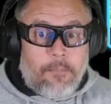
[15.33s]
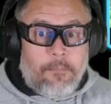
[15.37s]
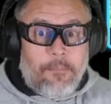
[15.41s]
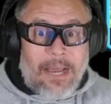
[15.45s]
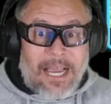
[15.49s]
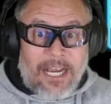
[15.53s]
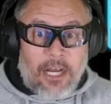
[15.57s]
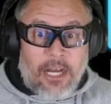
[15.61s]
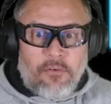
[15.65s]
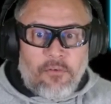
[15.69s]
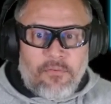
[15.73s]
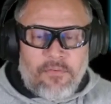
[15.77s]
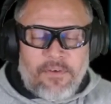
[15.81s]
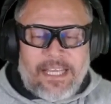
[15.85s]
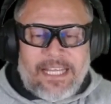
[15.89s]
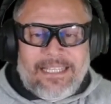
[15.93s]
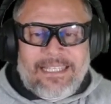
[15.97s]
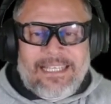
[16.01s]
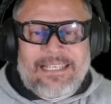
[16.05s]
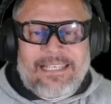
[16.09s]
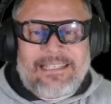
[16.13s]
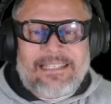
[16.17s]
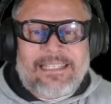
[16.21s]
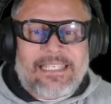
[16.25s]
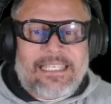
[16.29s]
paga
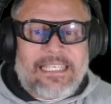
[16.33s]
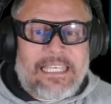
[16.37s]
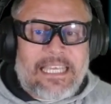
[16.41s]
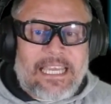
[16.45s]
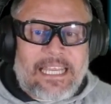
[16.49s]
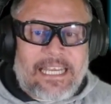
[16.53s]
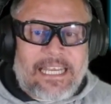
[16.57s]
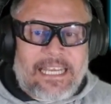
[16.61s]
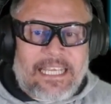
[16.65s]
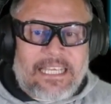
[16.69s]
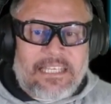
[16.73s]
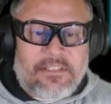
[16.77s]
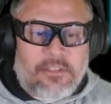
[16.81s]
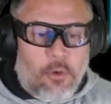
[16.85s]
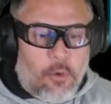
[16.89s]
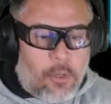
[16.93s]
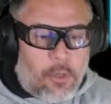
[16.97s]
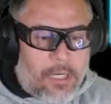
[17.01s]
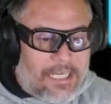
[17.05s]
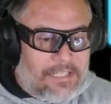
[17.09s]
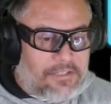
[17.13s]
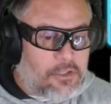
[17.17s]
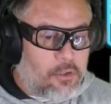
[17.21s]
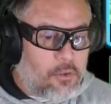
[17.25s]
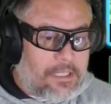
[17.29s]
ofertas y en esta
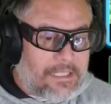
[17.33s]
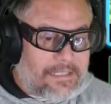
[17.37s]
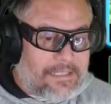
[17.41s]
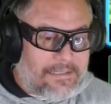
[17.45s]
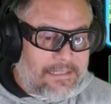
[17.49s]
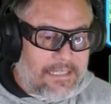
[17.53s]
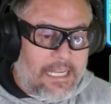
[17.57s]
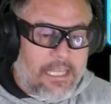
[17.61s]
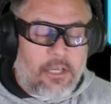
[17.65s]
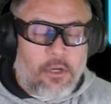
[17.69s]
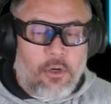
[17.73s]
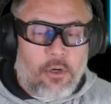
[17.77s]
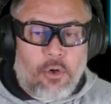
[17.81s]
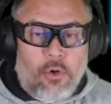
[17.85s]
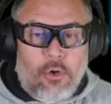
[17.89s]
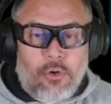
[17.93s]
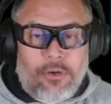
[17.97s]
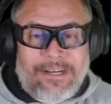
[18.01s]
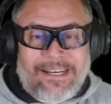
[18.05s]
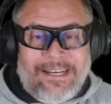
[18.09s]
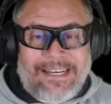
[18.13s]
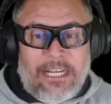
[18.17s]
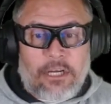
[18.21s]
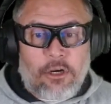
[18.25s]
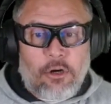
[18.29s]
ocasión les traigo
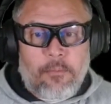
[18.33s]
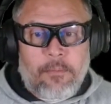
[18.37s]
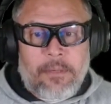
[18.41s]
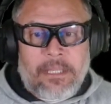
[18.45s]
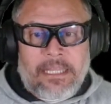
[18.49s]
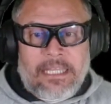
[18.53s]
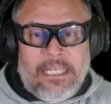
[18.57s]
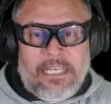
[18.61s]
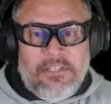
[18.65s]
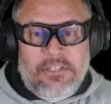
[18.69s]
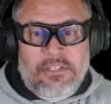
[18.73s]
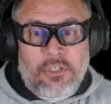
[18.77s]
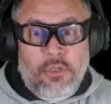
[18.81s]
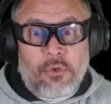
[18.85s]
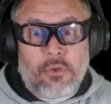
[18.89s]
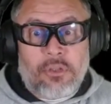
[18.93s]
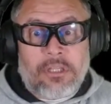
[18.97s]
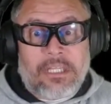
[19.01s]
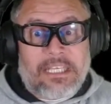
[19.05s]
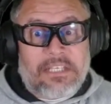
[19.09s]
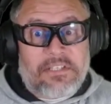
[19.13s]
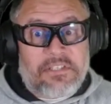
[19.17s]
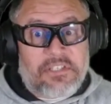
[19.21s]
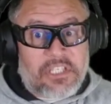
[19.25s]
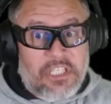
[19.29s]
recomendación
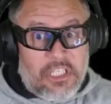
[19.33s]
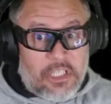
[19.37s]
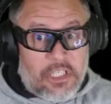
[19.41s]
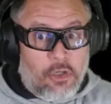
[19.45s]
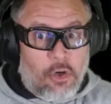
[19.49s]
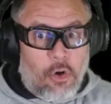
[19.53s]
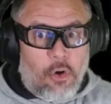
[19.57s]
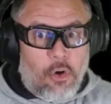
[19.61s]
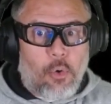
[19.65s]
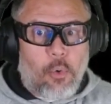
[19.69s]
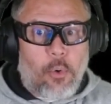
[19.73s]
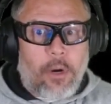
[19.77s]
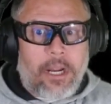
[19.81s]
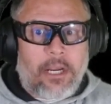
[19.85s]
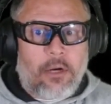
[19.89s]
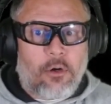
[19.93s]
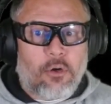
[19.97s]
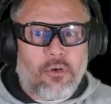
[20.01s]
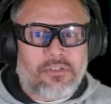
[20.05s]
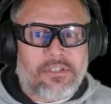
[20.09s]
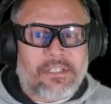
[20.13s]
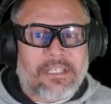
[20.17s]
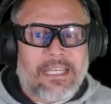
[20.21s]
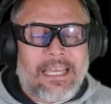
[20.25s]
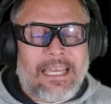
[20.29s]
de 5
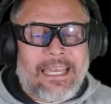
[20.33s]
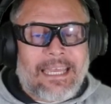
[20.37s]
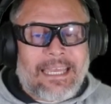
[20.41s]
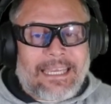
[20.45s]
juegos